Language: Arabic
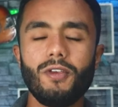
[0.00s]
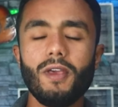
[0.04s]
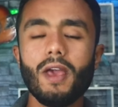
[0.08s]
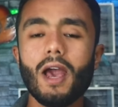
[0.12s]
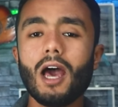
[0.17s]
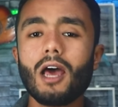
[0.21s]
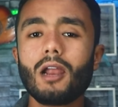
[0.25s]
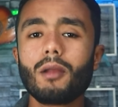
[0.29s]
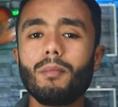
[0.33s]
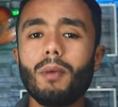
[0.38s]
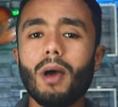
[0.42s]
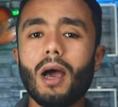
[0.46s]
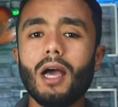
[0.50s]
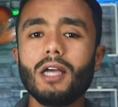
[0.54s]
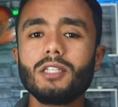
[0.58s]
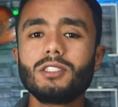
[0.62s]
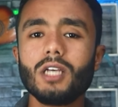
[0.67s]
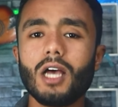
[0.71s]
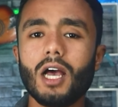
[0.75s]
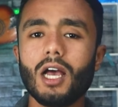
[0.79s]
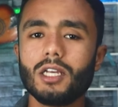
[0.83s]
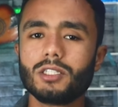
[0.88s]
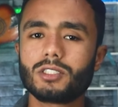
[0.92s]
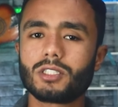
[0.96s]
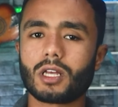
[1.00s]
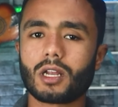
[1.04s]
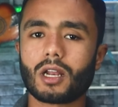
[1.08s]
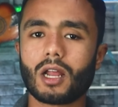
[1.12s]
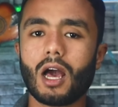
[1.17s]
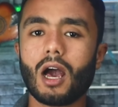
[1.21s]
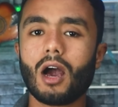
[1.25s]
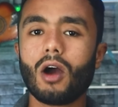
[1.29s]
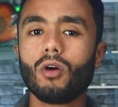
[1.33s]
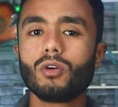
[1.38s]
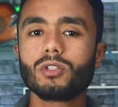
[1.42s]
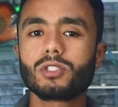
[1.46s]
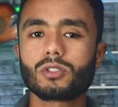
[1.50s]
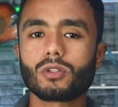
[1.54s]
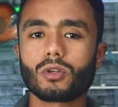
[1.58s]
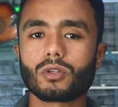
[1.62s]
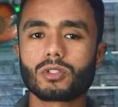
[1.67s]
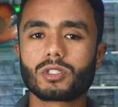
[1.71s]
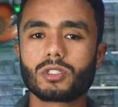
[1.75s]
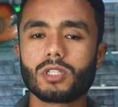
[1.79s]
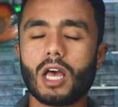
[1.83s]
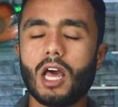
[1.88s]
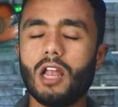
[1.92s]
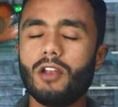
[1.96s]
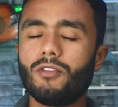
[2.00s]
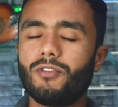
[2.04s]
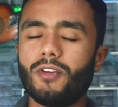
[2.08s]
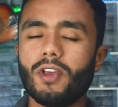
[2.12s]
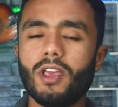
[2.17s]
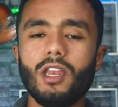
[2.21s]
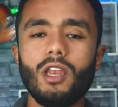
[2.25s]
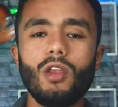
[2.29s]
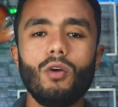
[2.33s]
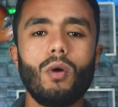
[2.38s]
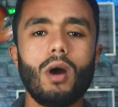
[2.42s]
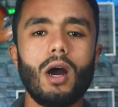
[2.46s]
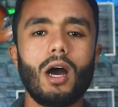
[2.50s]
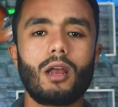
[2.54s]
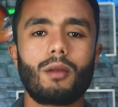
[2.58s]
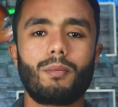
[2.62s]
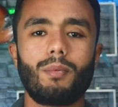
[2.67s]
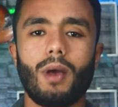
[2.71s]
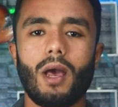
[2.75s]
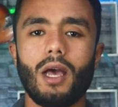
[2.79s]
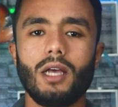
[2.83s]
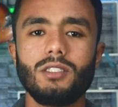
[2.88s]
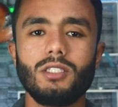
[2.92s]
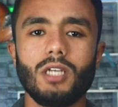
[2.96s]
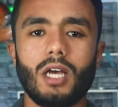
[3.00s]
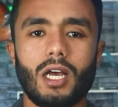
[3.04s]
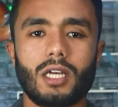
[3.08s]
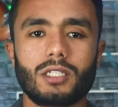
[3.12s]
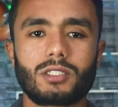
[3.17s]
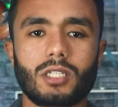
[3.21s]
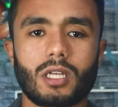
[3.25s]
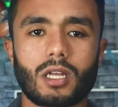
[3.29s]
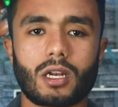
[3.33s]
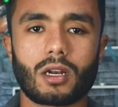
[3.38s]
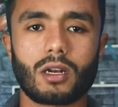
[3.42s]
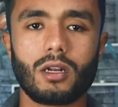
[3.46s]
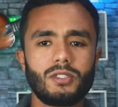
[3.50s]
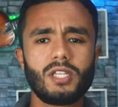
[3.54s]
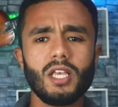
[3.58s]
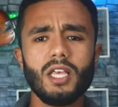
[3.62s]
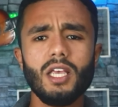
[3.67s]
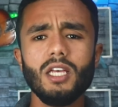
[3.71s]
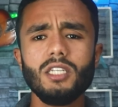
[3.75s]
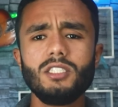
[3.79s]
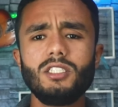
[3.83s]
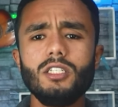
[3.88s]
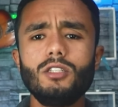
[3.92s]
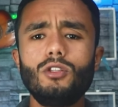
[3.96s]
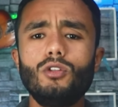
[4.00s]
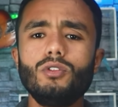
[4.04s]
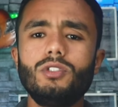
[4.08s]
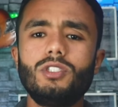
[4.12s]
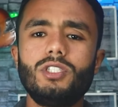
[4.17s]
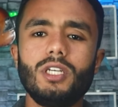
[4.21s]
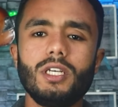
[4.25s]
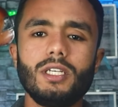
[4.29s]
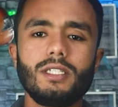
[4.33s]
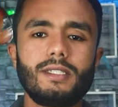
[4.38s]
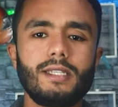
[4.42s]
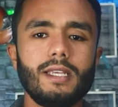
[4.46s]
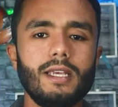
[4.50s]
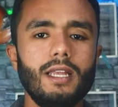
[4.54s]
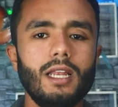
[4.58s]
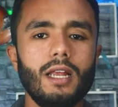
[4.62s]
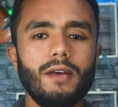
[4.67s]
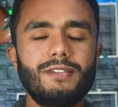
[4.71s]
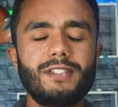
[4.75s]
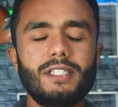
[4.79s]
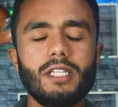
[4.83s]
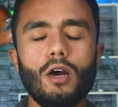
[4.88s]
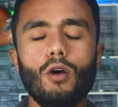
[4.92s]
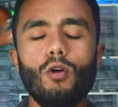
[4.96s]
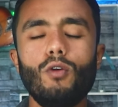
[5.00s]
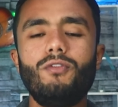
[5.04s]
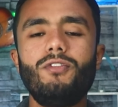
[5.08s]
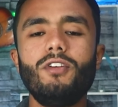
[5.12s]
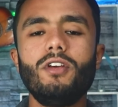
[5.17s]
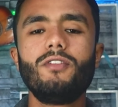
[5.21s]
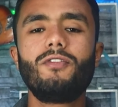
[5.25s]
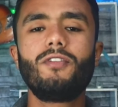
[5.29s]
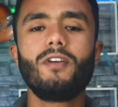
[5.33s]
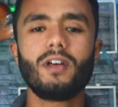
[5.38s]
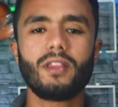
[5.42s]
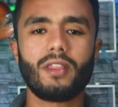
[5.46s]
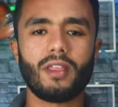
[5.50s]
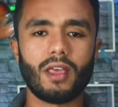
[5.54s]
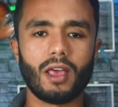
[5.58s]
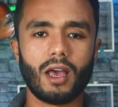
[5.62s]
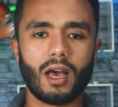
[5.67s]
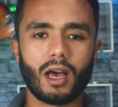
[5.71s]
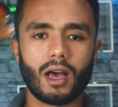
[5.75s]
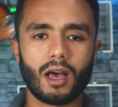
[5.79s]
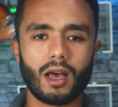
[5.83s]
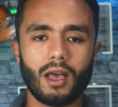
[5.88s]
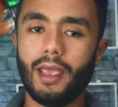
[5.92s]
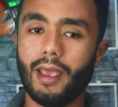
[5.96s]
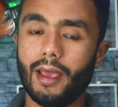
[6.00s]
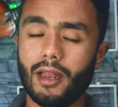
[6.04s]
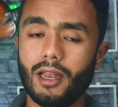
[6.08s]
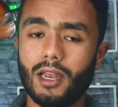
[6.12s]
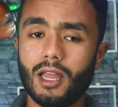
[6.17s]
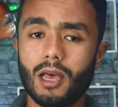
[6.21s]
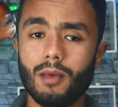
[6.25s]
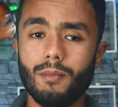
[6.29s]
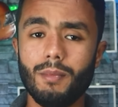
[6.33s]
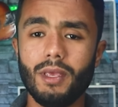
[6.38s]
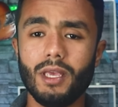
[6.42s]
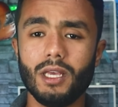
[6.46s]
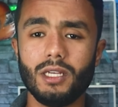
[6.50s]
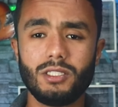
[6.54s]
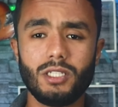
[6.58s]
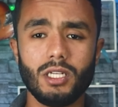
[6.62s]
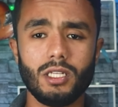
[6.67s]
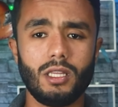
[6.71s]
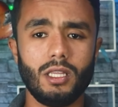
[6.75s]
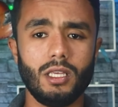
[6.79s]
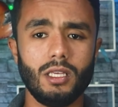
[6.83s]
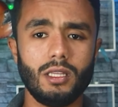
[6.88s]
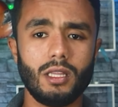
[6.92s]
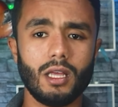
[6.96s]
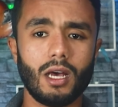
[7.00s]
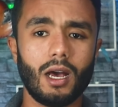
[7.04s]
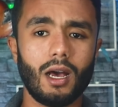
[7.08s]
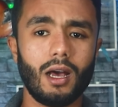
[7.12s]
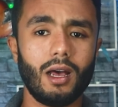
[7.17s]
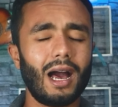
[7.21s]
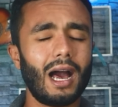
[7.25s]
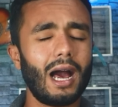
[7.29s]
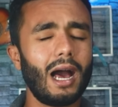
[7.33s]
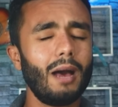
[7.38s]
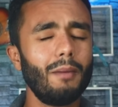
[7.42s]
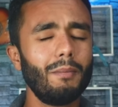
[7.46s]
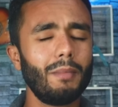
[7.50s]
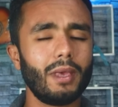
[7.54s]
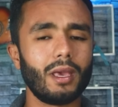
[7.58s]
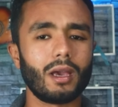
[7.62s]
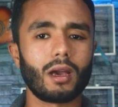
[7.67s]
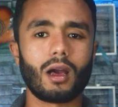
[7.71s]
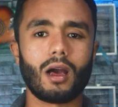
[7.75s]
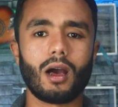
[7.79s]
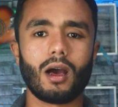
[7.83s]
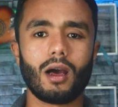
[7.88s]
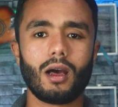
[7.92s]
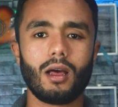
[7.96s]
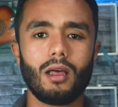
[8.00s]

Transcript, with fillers: في 14 أغسطس 2014 سيجد جيسي نفسه في فضيحة إعلامية جديدة عميقة